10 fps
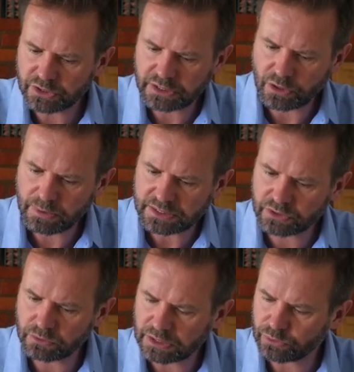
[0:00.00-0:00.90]
że te obrazy
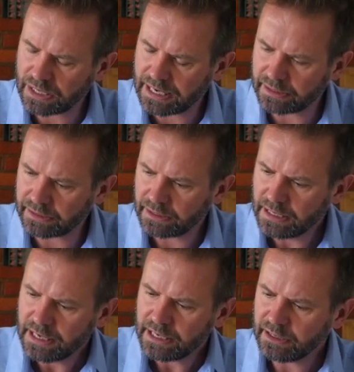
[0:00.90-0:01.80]
są naturalne.
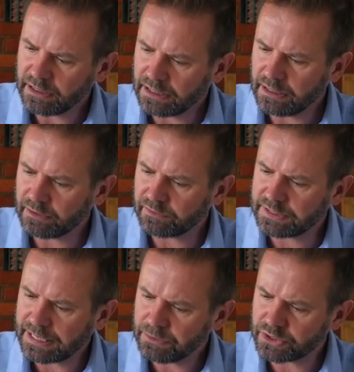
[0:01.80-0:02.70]
I
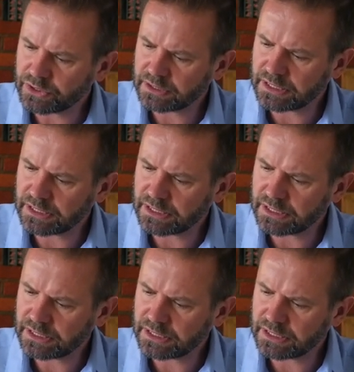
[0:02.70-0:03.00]
wydaje mi się, że